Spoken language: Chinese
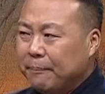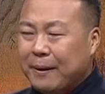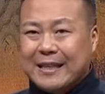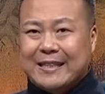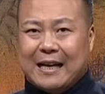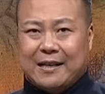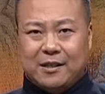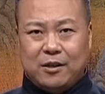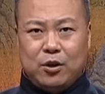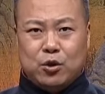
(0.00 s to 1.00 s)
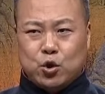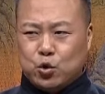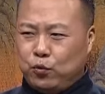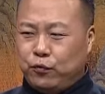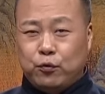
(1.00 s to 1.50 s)
比被这战车
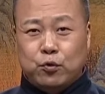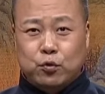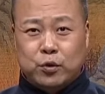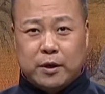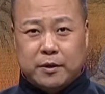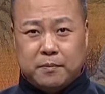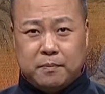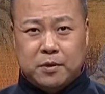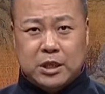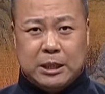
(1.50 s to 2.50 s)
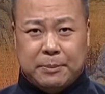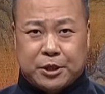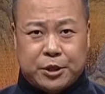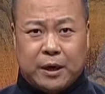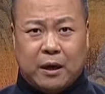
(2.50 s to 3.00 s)
束缚住这七八
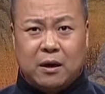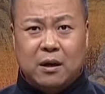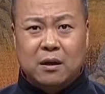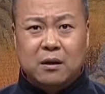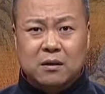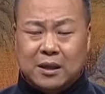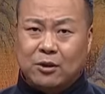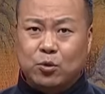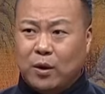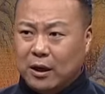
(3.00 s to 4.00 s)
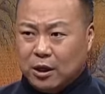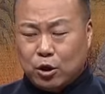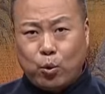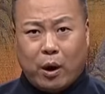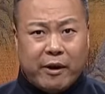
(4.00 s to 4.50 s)
十人儿。强多了，
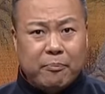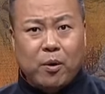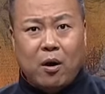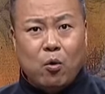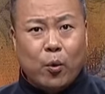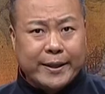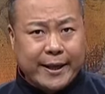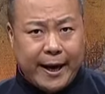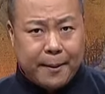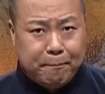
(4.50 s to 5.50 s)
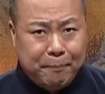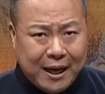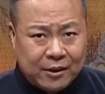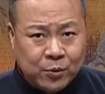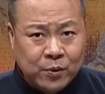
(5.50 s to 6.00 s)
这拐弯不好拐，太
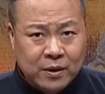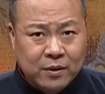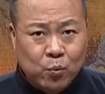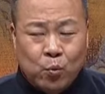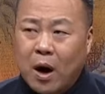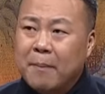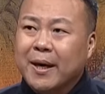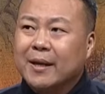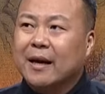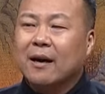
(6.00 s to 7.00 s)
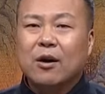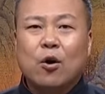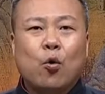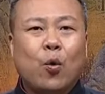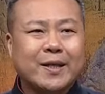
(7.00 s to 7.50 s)
被动，我们也得
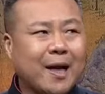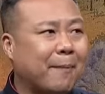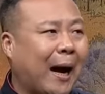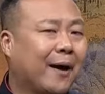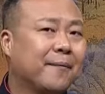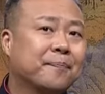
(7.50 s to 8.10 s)
换战马。